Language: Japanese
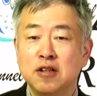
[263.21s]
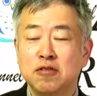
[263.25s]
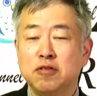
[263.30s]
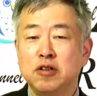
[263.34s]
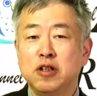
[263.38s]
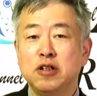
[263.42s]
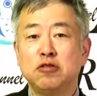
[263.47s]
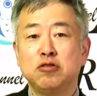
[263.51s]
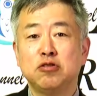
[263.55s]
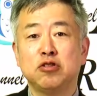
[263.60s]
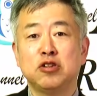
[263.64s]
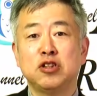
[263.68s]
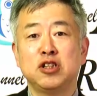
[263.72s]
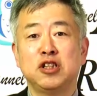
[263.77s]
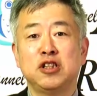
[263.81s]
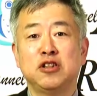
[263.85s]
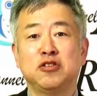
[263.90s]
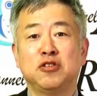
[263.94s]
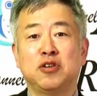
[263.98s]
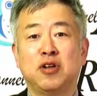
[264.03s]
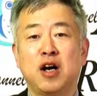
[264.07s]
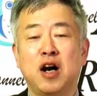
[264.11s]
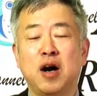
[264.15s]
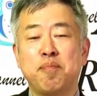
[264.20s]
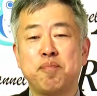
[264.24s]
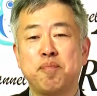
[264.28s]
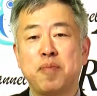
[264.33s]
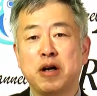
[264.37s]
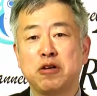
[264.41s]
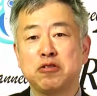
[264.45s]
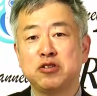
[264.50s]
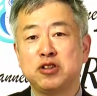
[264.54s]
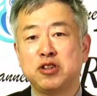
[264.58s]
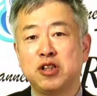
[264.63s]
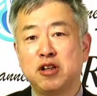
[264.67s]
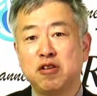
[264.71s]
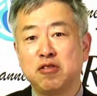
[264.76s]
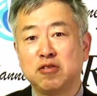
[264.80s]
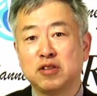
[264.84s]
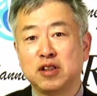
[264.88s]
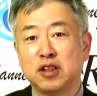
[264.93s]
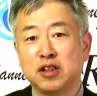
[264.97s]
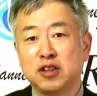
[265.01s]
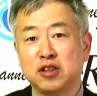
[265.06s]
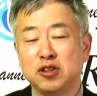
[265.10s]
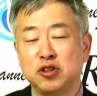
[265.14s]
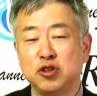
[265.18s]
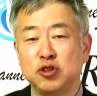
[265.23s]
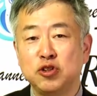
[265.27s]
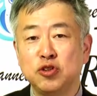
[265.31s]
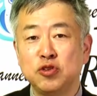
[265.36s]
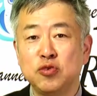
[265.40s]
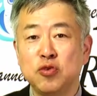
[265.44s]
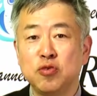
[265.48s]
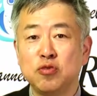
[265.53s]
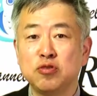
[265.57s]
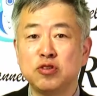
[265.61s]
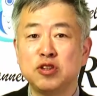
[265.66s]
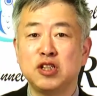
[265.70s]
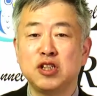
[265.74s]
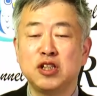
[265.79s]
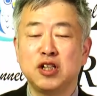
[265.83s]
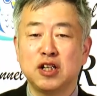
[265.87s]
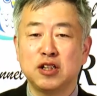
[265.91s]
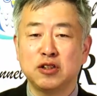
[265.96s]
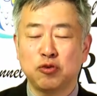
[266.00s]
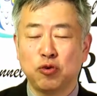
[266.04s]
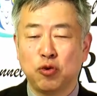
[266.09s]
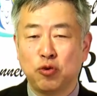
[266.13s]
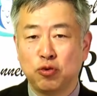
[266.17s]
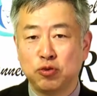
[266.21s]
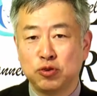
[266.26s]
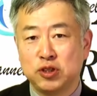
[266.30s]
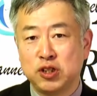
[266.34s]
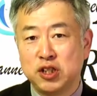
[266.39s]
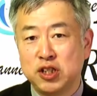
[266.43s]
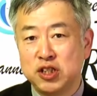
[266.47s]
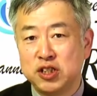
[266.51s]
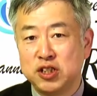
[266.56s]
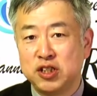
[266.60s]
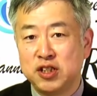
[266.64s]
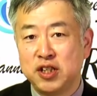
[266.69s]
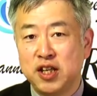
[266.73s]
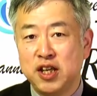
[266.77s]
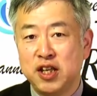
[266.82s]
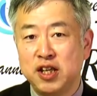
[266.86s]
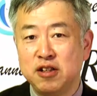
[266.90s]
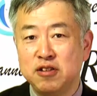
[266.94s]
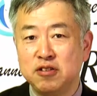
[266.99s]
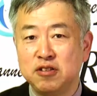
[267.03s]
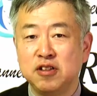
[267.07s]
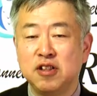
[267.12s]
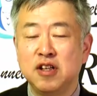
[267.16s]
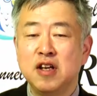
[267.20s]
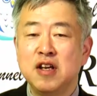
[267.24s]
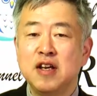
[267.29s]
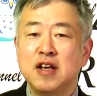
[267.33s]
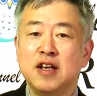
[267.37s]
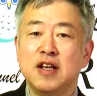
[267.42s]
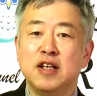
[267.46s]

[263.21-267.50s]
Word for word: ウイグル人を圧迫しているのだって中国人が構成している